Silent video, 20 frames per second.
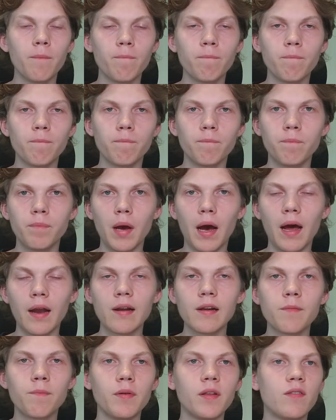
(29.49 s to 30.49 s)

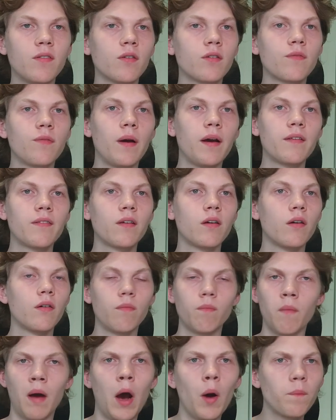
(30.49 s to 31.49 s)
behandelt,
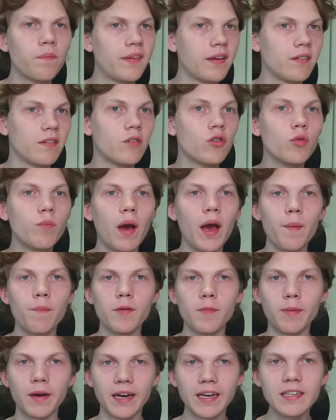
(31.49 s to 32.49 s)
beziehungsweise hauptsächlich über
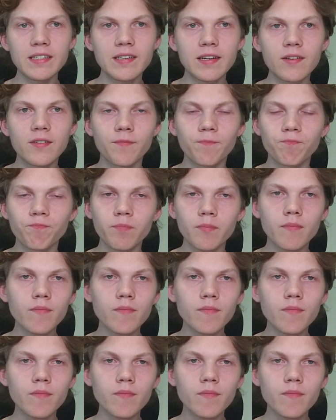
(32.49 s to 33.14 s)
Apple berichtet